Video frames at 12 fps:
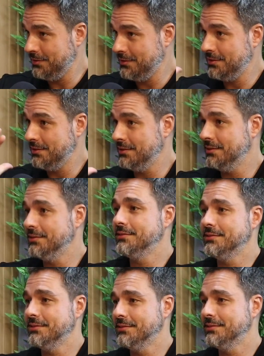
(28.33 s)
Sim, bem
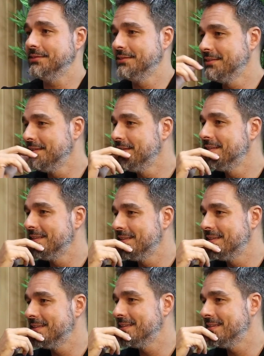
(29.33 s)
antes. Não existia
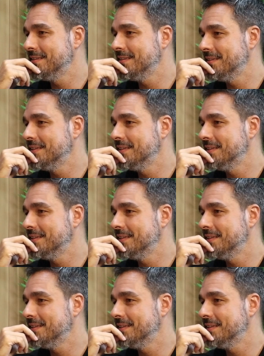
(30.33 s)
erva doce.